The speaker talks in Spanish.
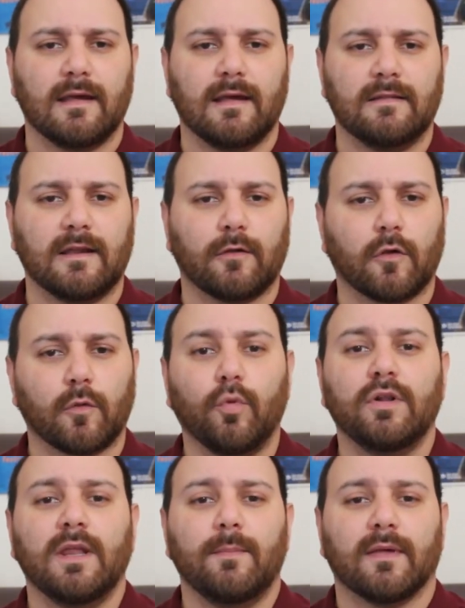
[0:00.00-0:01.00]
Entre sus
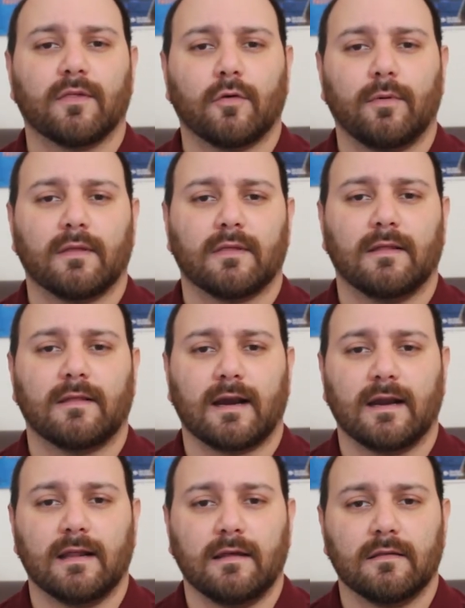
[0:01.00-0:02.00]
múltiples obras
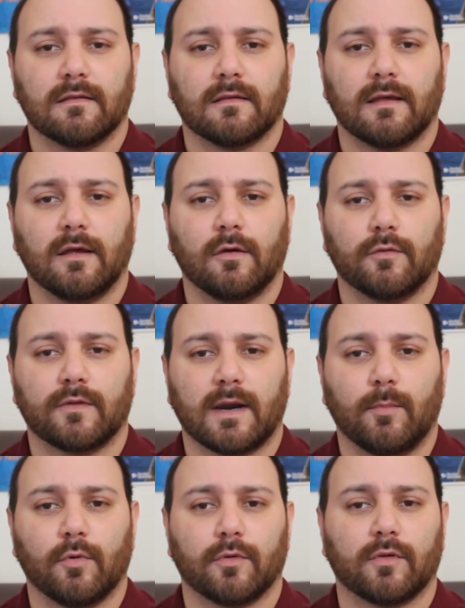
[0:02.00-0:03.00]
literarias
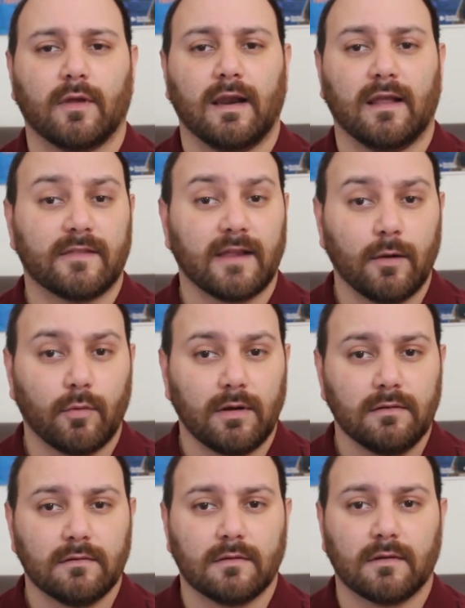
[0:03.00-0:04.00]
encontramos La
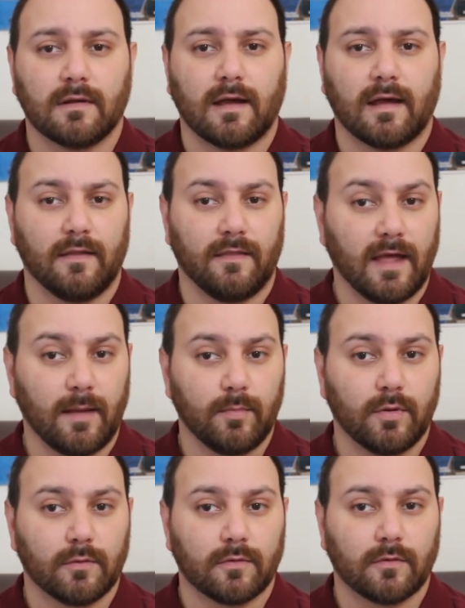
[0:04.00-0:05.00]
Tregua,
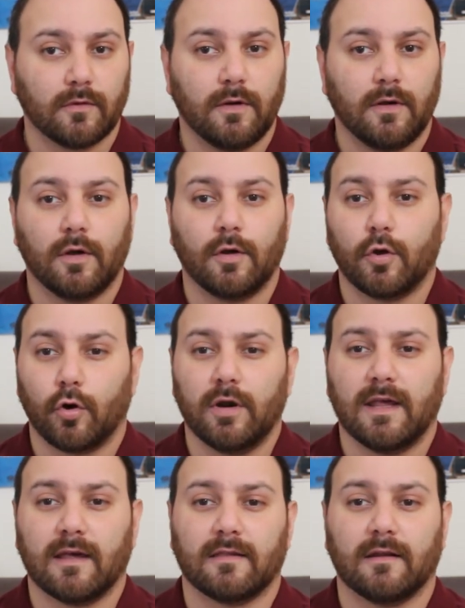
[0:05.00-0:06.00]
Andamios,
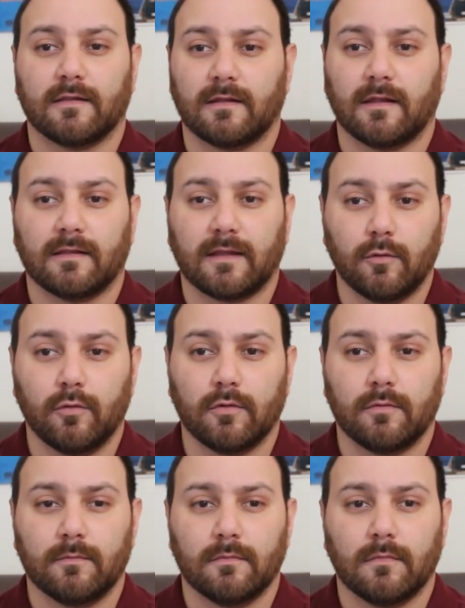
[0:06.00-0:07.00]
Crónicas del
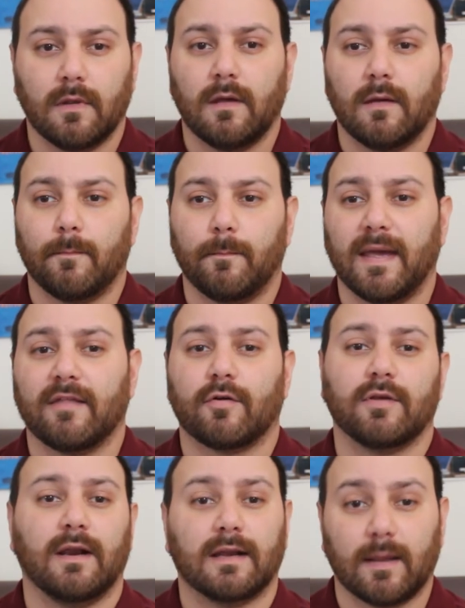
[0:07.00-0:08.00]
71,
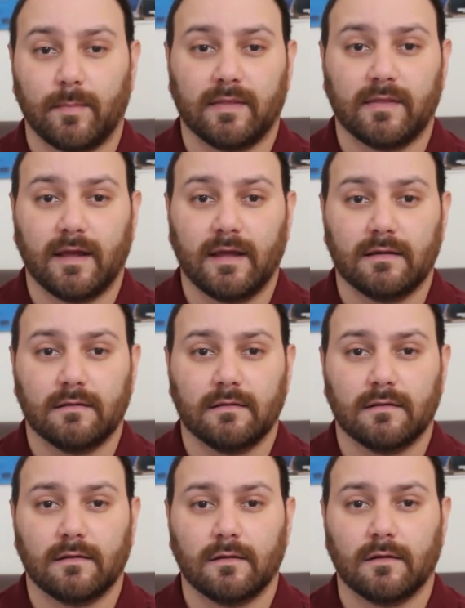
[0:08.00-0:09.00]
Pedro y el Capitán,
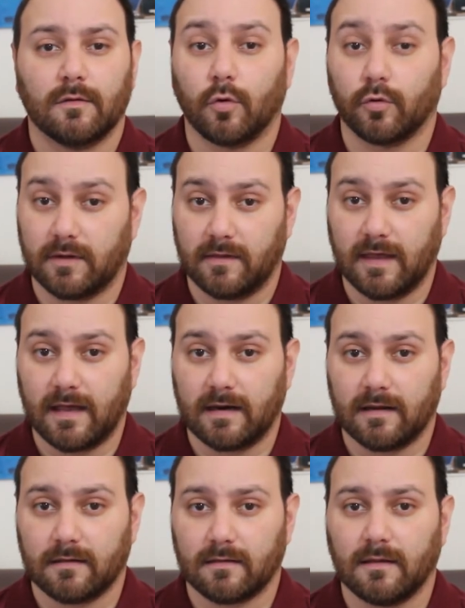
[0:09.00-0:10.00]

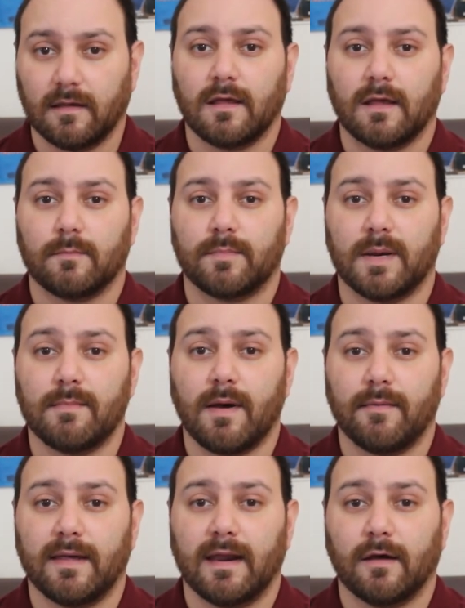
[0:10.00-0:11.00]
Cotidianas,
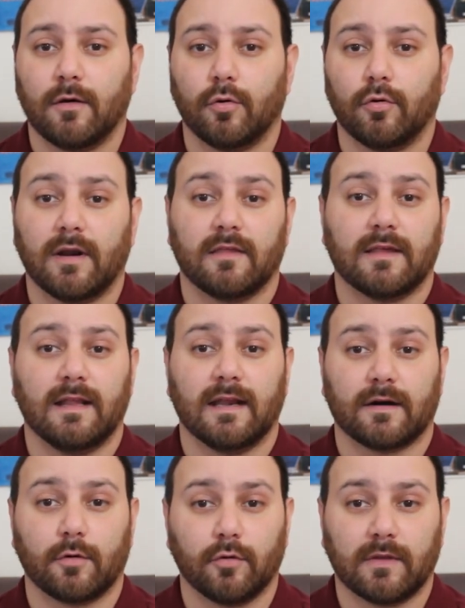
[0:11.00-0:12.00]
Primavera con una
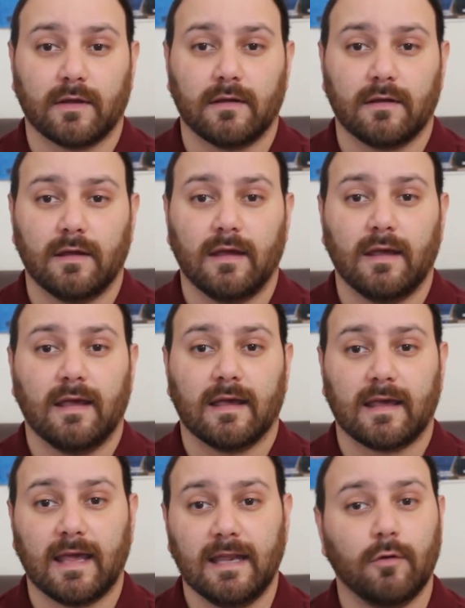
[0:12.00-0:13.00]
esquina rota,
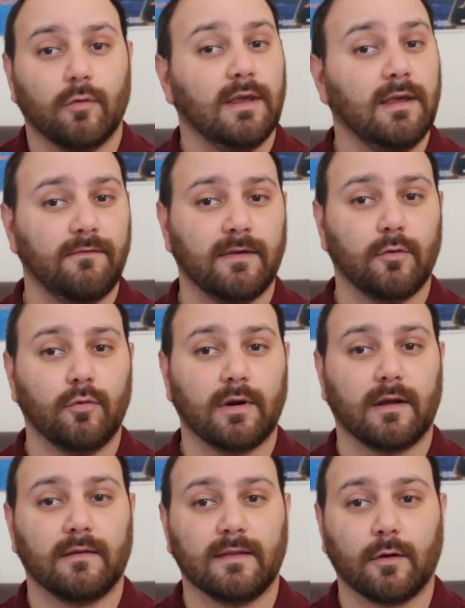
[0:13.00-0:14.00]
Genio y
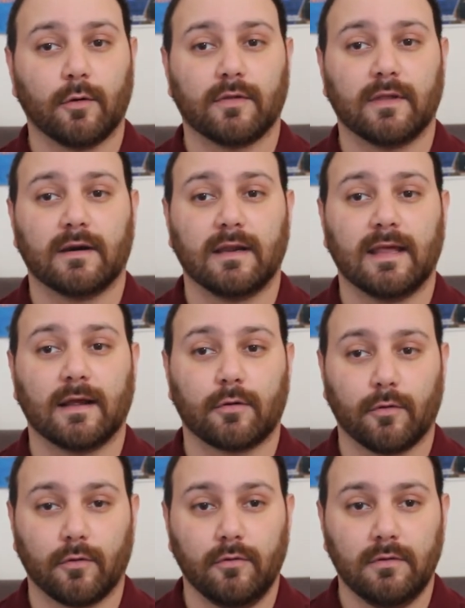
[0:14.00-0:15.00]
figura de José Enrique
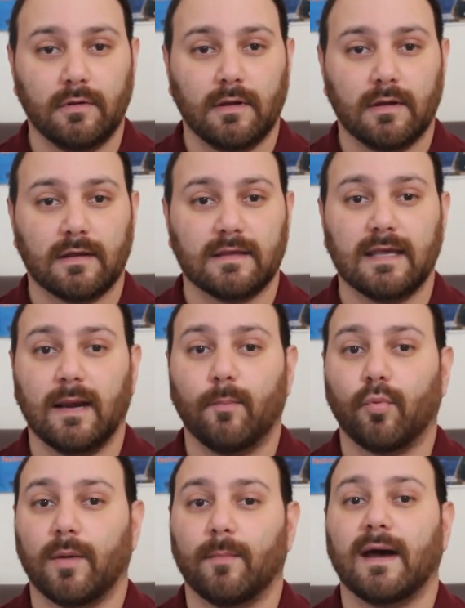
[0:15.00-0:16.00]
Rodó y el
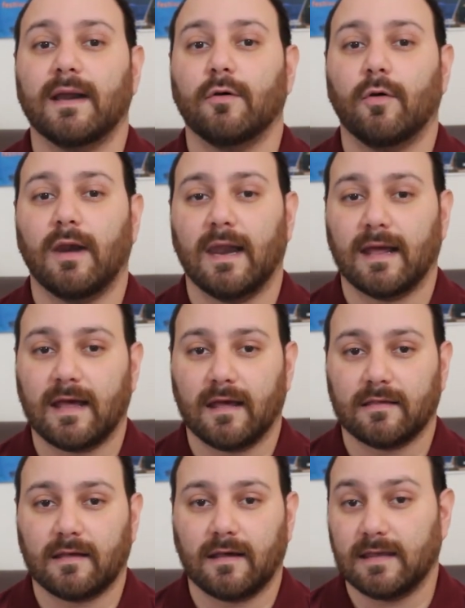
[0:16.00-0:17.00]
poemario La
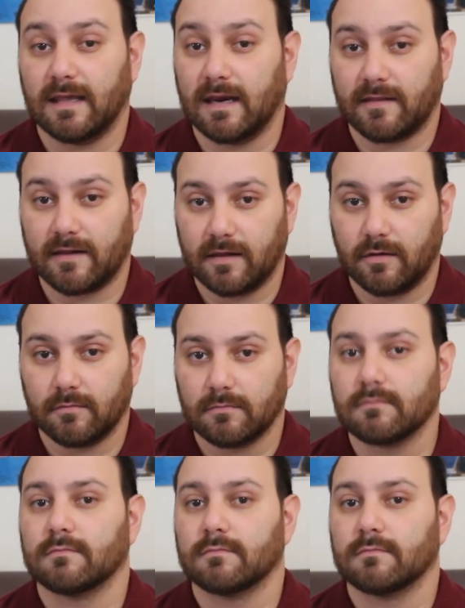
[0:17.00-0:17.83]
casa y el ladrillo,